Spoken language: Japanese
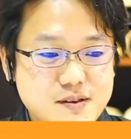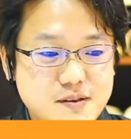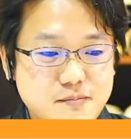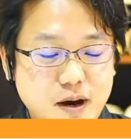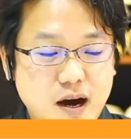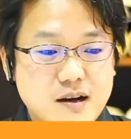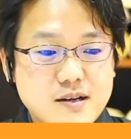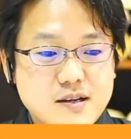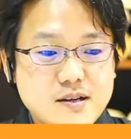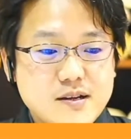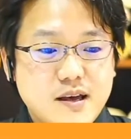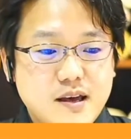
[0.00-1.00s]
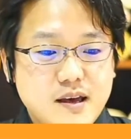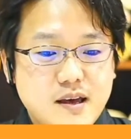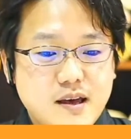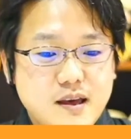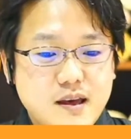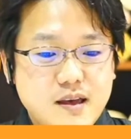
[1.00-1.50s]
まあ、
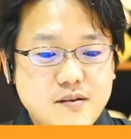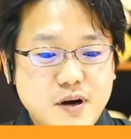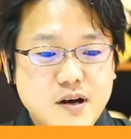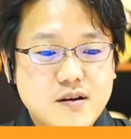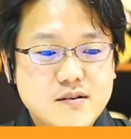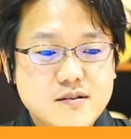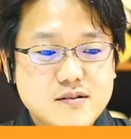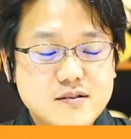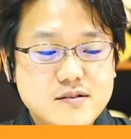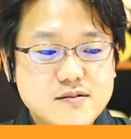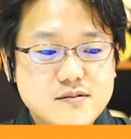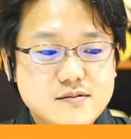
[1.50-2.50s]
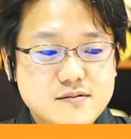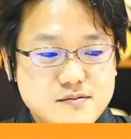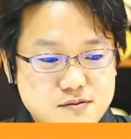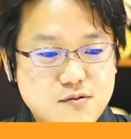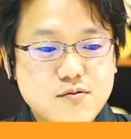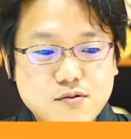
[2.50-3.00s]
えー、今、
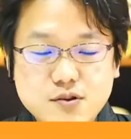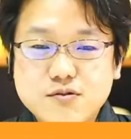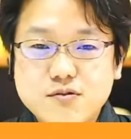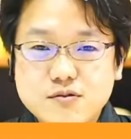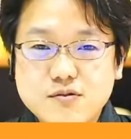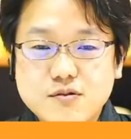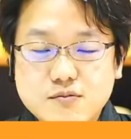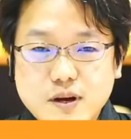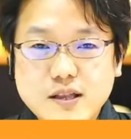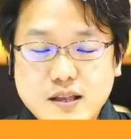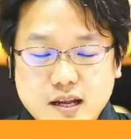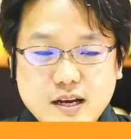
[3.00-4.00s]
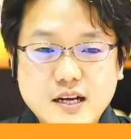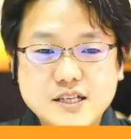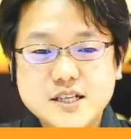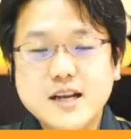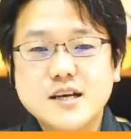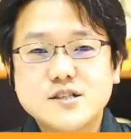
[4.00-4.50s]
こういう、まあ、何かに
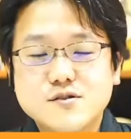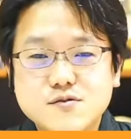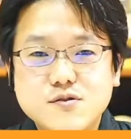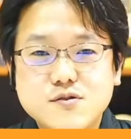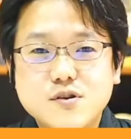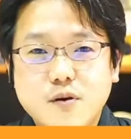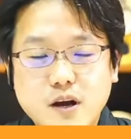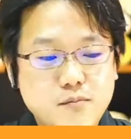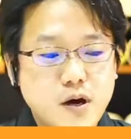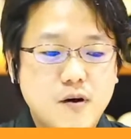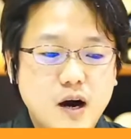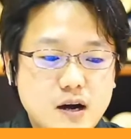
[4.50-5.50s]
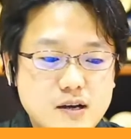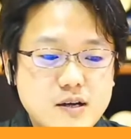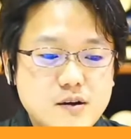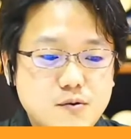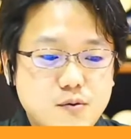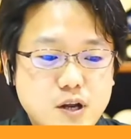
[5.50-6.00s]
チャレンジするには今は
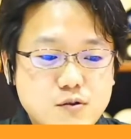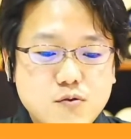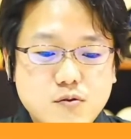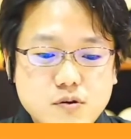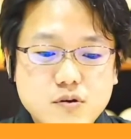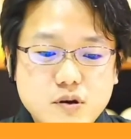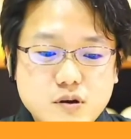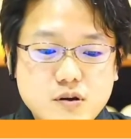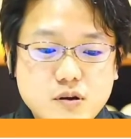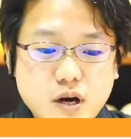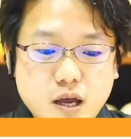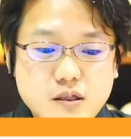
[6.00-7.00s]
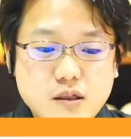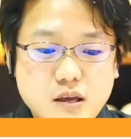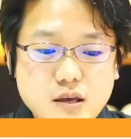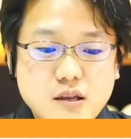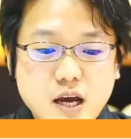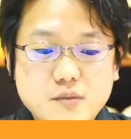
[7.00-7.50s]
割とかえって
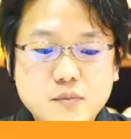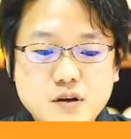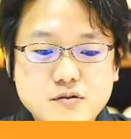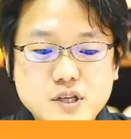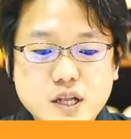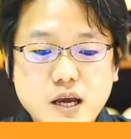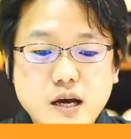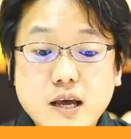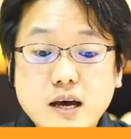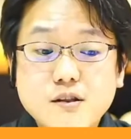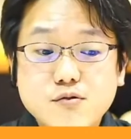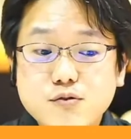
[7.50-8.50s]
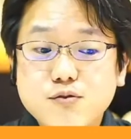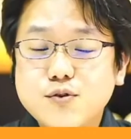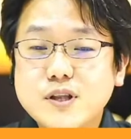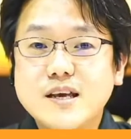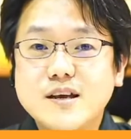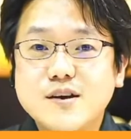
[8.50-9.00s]
いいタイミングじゃないかなというふう
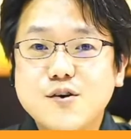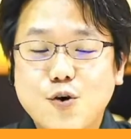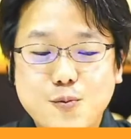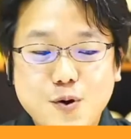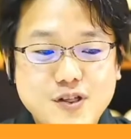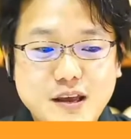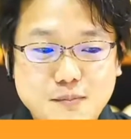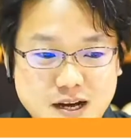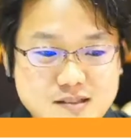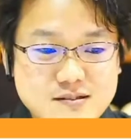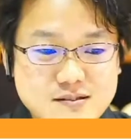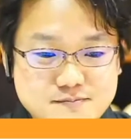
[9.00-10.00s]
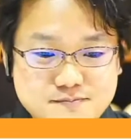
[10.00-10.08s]
に思っています。